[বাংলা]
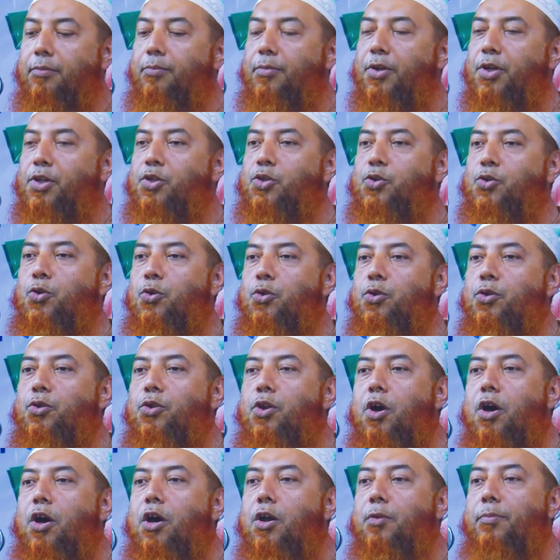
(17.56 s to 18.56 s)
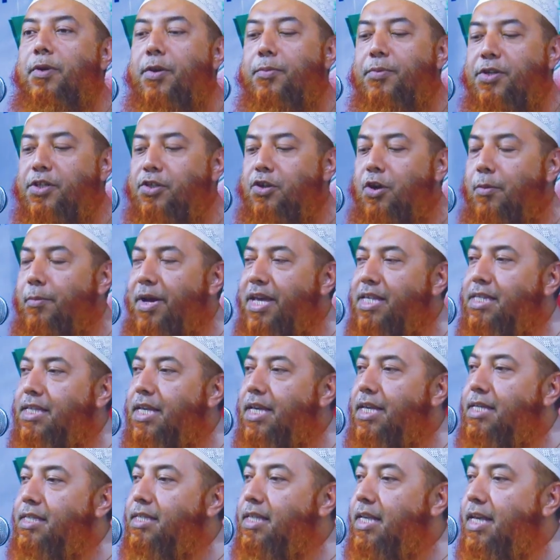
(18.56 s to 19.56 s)
মানে সুন্দরভাবে
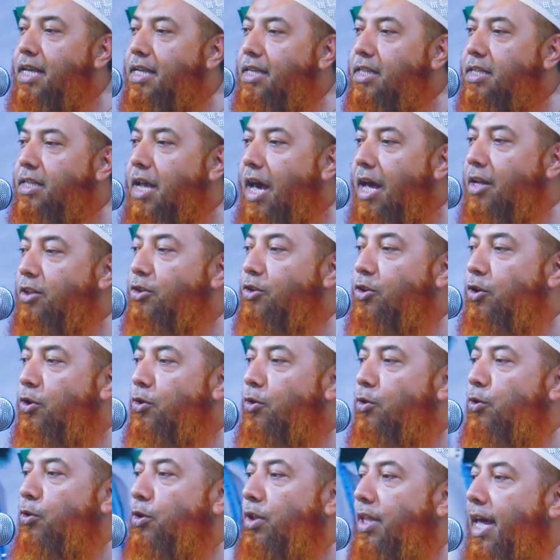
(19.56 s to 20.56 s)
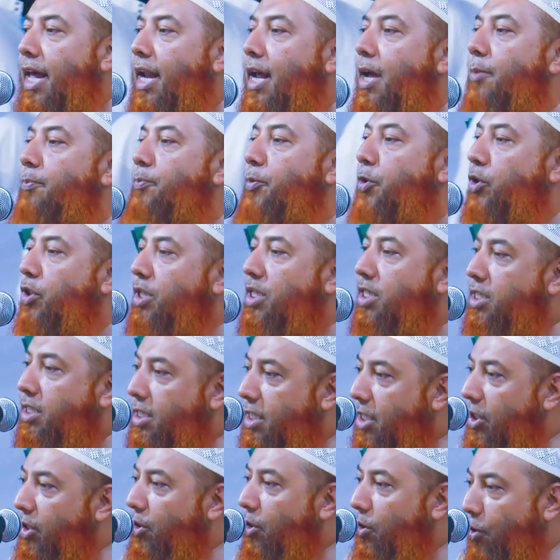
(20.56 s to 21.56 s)
সমাজে যে স্বার্থগুলো তারা
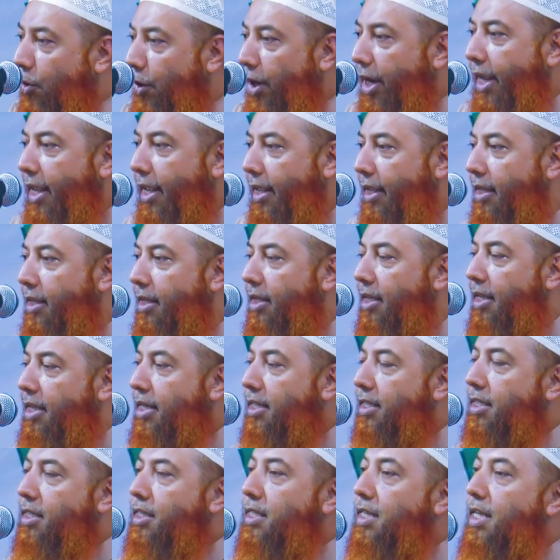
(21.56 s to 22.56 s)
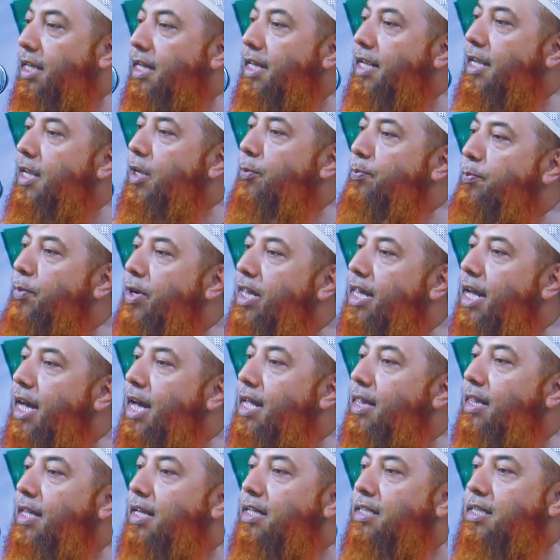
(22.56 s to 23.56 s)
প্রতিষ্ঠিত করে শিরিক
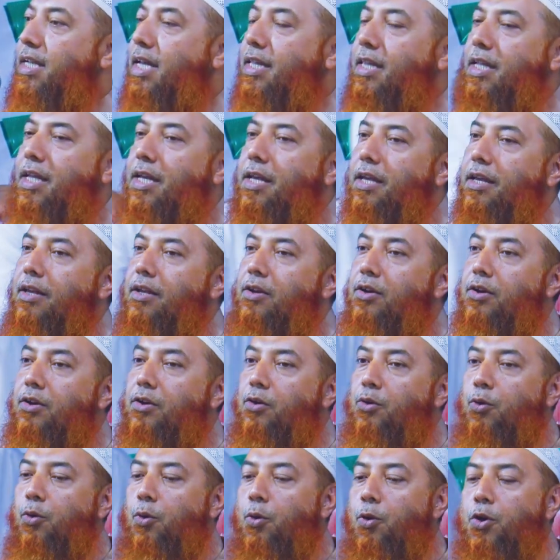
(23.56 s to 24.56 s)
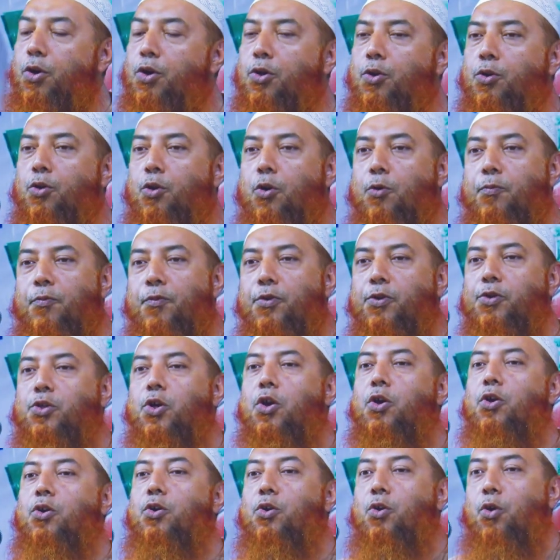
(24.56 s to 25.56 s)
বেদাতের সাথে ঐক্য
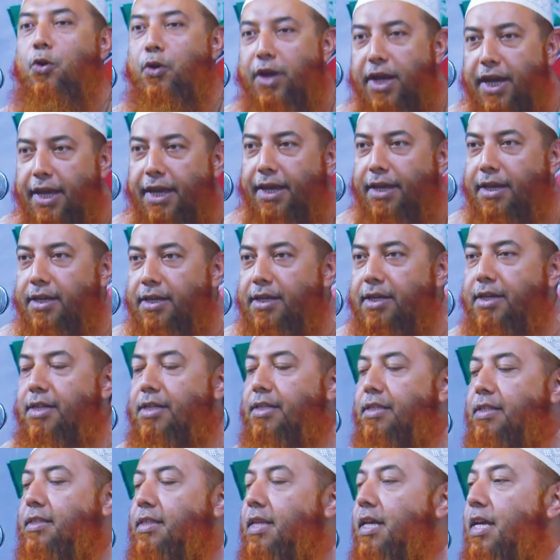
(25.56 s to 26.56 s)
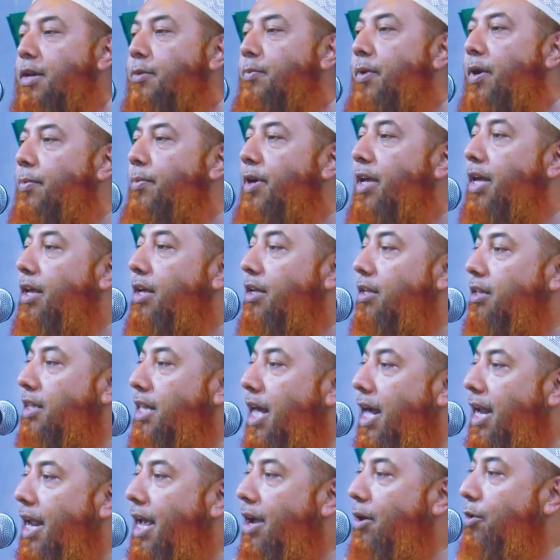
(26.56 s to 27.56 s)
পোষণ করে যেভাবে
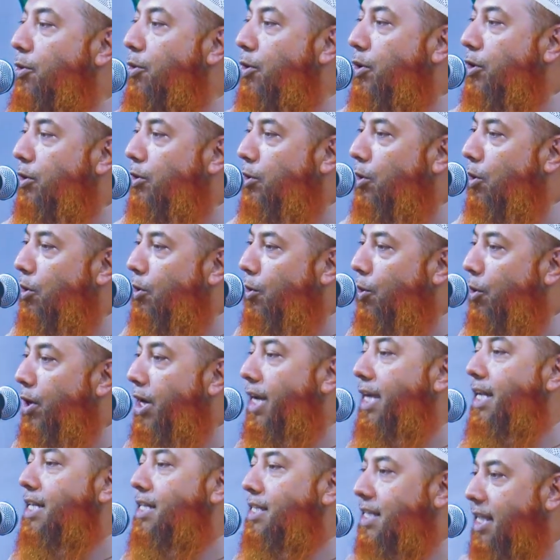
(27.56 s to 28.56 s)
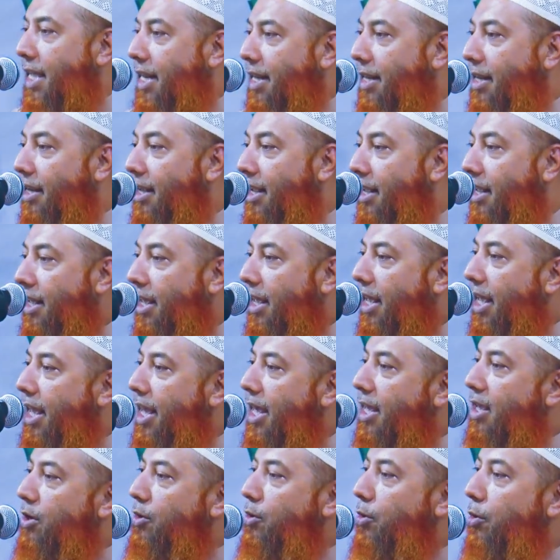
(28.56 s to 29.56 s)
তারা ঐক্য করে নিছেন
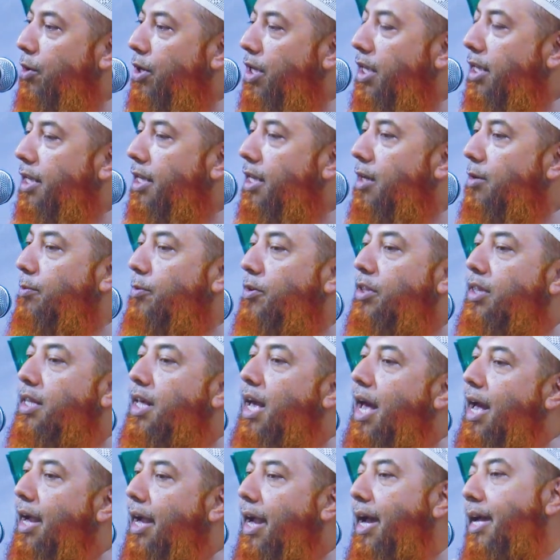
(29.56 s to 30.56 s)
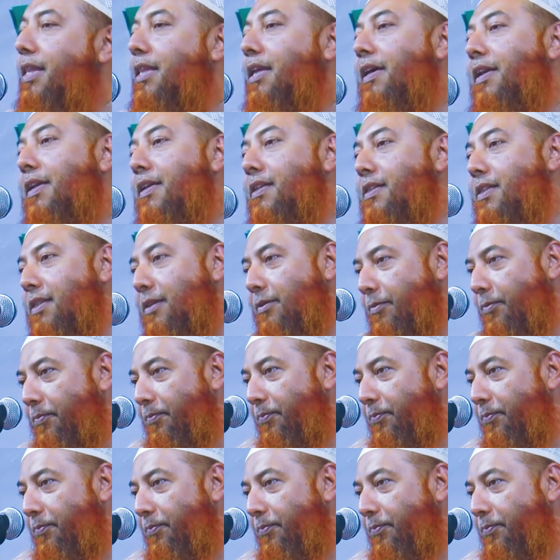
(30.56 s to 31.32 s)
এই ঐক্যের মধ্যে আঘাত হেনেছে